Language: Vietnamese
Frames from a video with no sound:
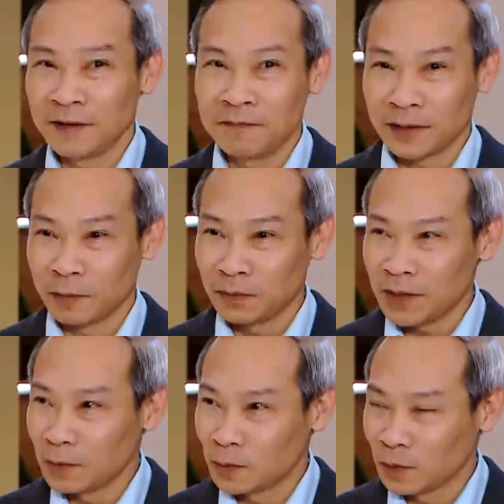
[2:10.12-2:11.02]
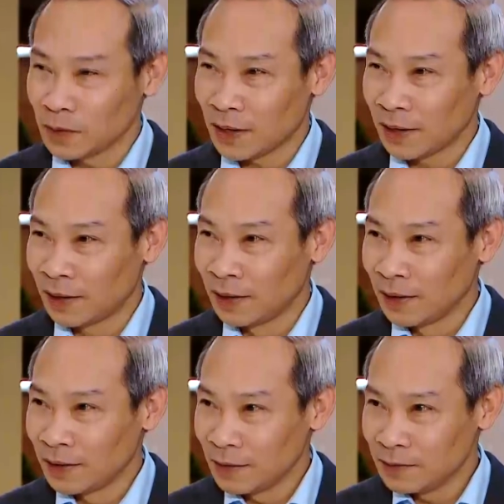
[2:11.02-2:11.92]
Cái việc đầu tiên của chúng ta là
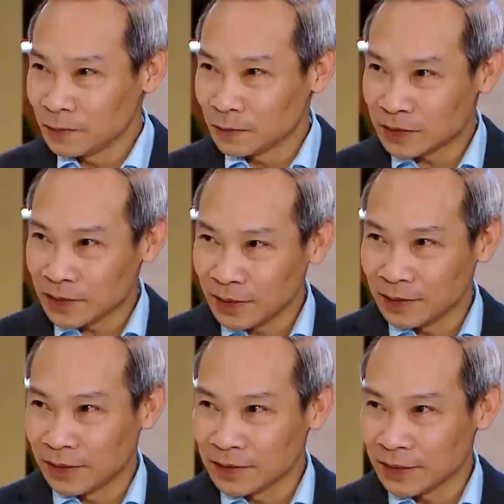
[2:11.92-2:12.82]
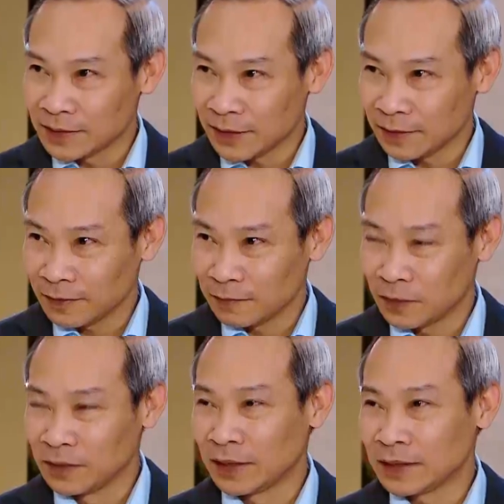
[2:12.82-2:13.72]
nếu như chúng ta xác định được cái danh sách
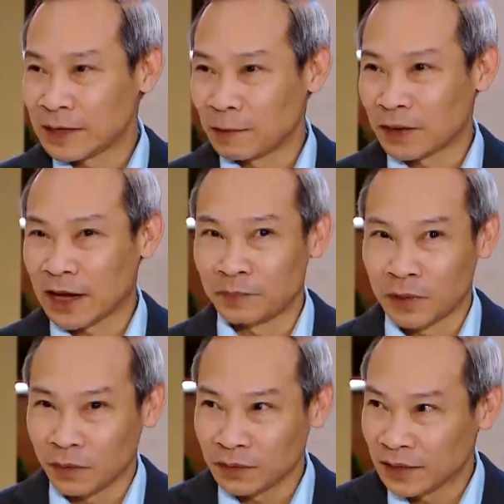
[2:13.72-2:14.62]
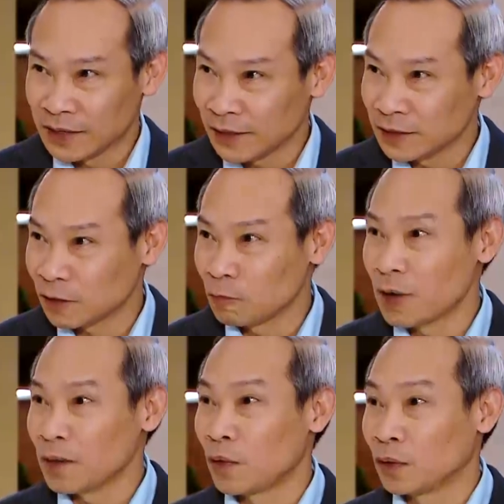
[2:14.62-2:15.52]
và những cái rào cản mà có thể nhanh
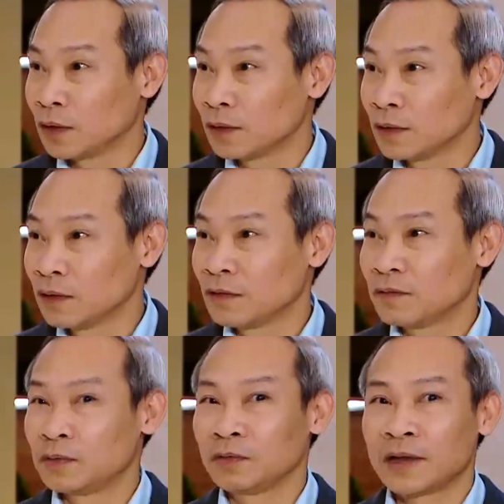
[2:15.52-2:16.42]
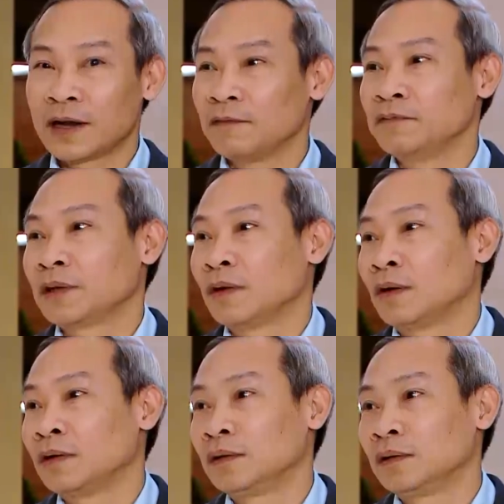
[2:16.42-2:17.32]
chóng bãi bỏ được và chúng ta làm việc
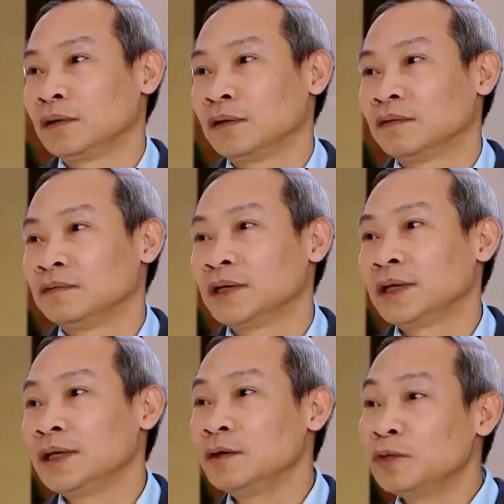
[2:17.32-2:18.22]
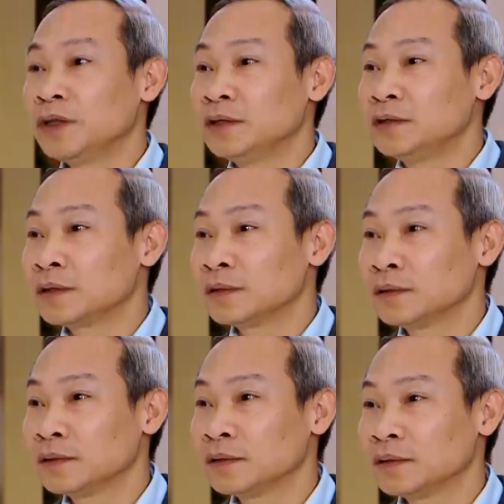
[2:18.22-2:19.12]
đó với cái ưu tiên trước
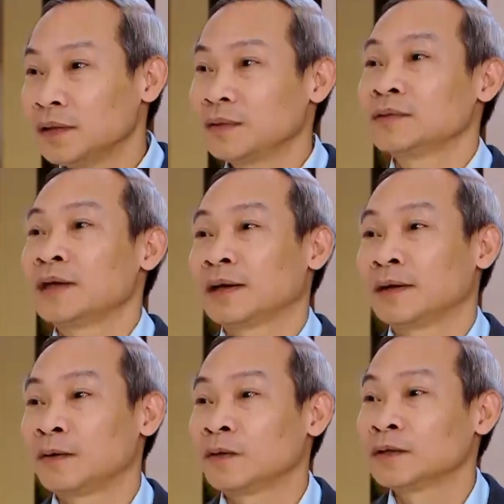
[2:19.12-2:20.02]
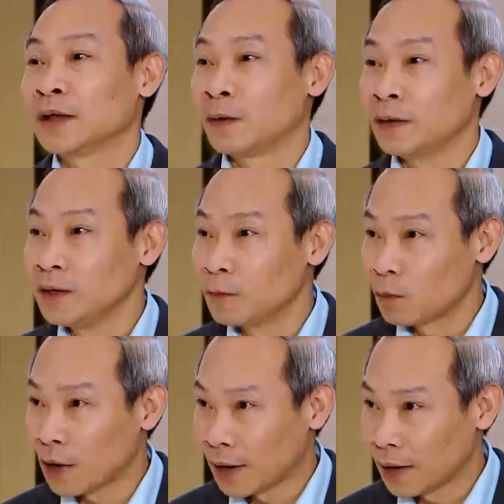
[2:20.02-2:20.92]
thì rõ ràng là nó có thể có hiệu
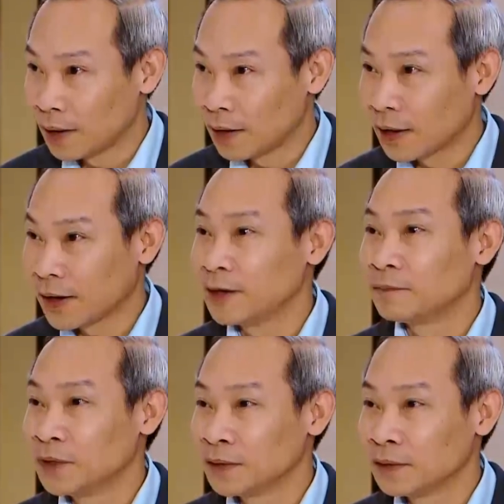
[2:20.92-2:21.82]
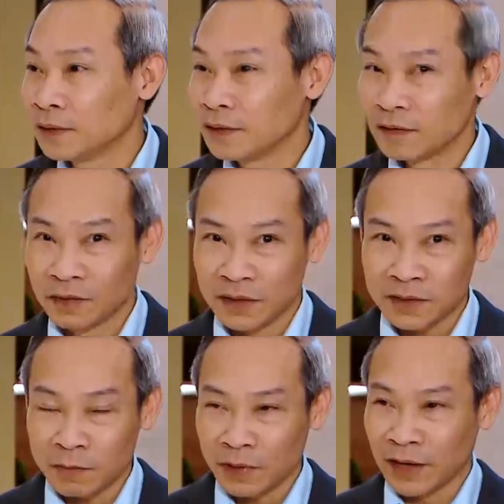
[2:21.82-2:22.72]
quả ngay lập tức và
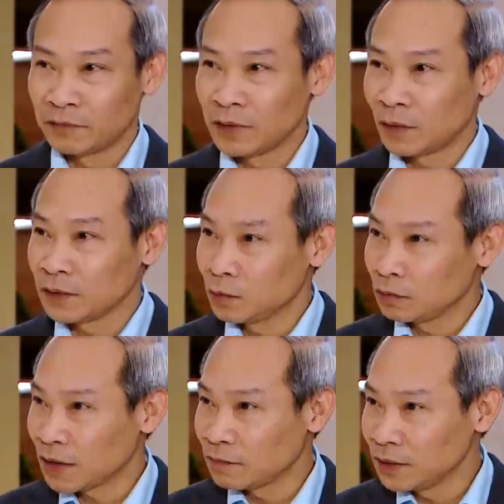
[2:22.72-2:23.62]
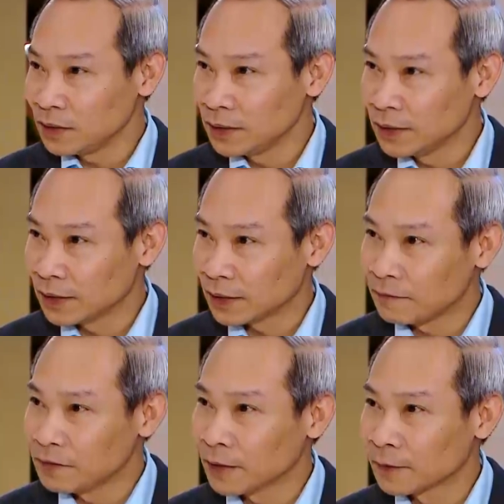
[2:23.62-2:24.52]
song hành với nó thì chúng ta vẫn thực hiện
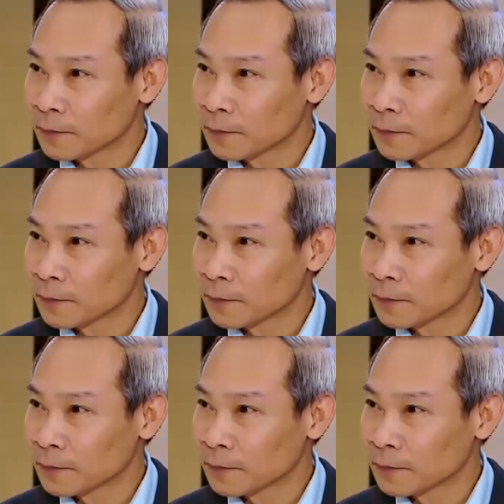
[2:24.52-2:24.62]
cái việc